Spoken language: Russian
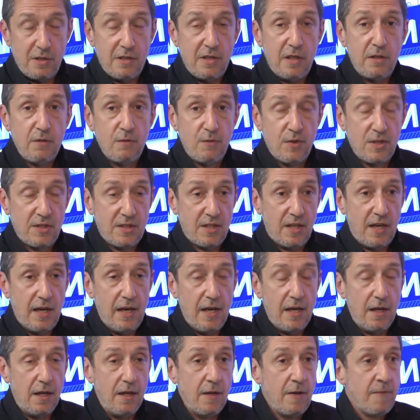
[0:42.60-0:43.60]
день в
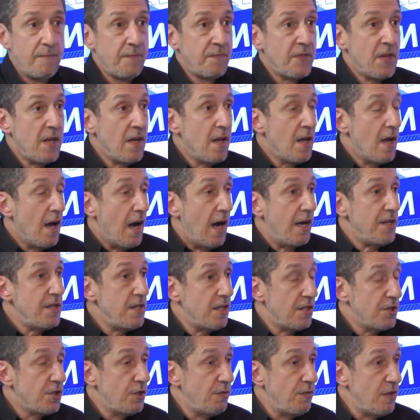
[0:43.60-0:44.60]
Израиле.
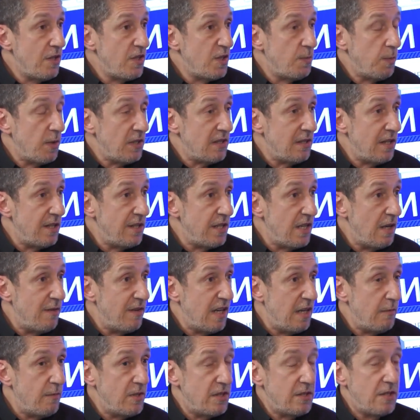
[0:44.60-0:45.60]
Они оживились в последнее
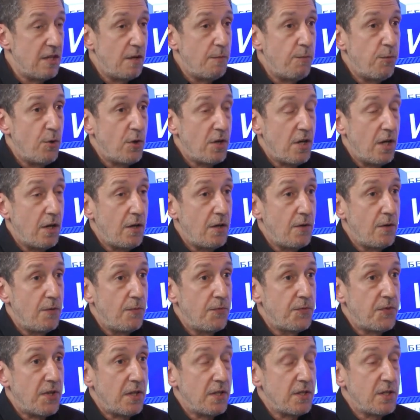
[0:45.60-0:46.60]
время с тех пор, как
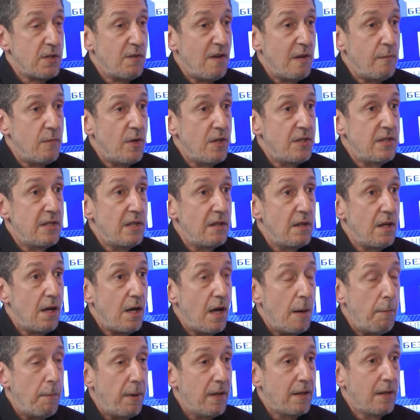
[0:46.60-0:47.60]
в так называемых
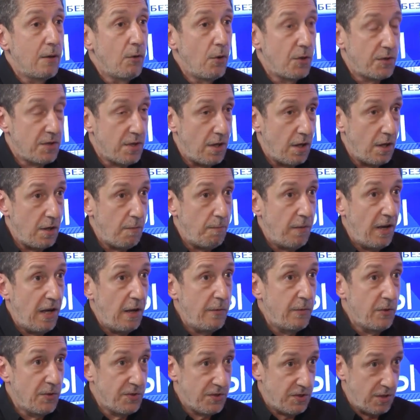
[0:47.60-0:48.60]
делах о подлодках
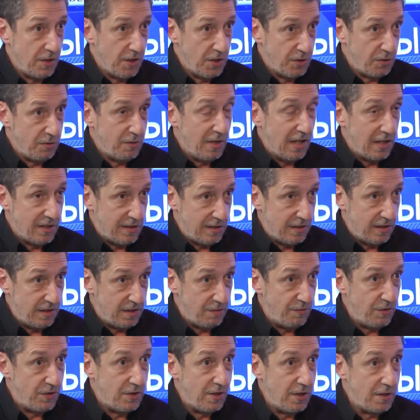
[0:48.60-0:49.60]
появился государственный
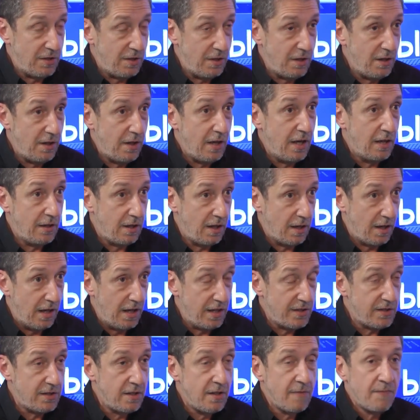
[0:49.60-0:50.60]
свидетель, это
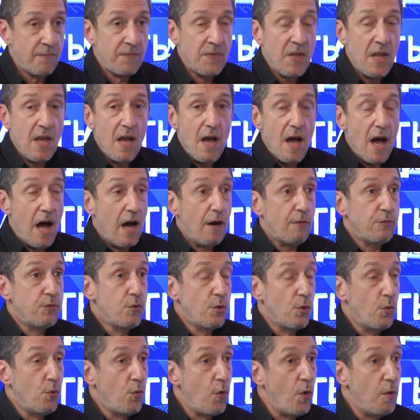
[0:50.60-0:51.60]
раз. А в
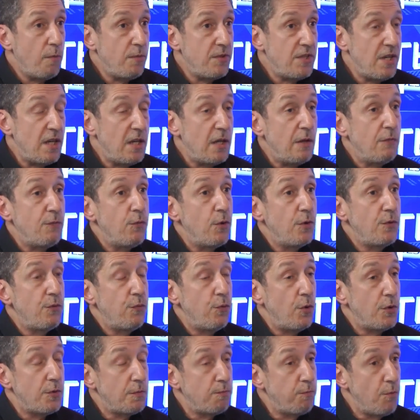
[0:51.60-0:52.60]
другом деле
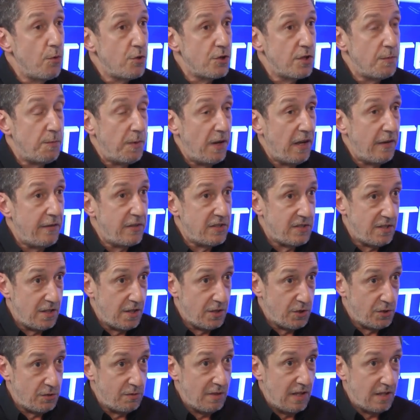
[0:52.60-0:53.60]
вот-вот может появиться
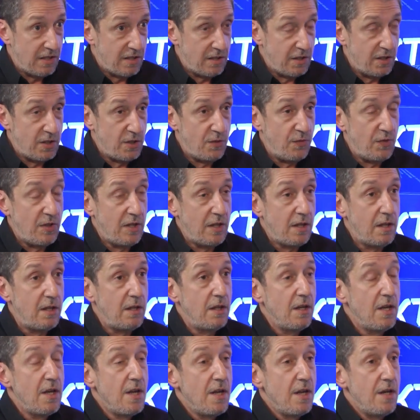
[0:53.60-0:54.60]
государственный
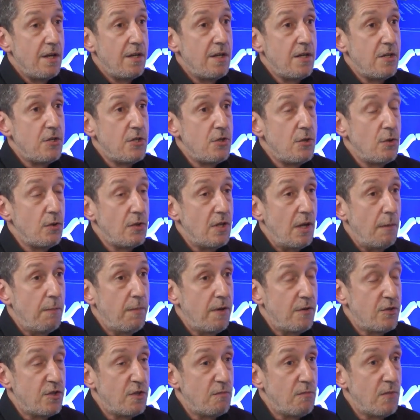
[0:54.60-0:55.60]
свидетель. Речь идет о
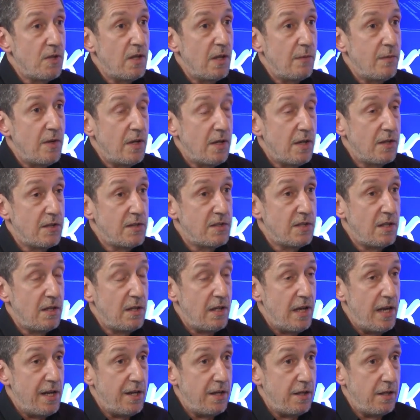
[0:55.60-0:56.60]
бывшем главе
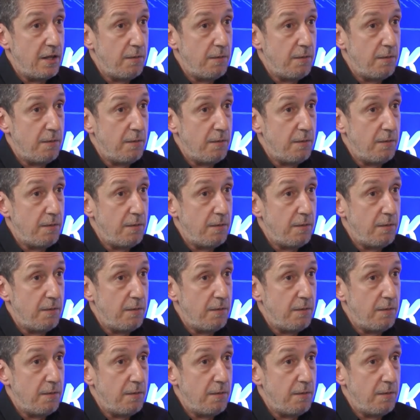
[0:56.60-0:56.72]
канцелярии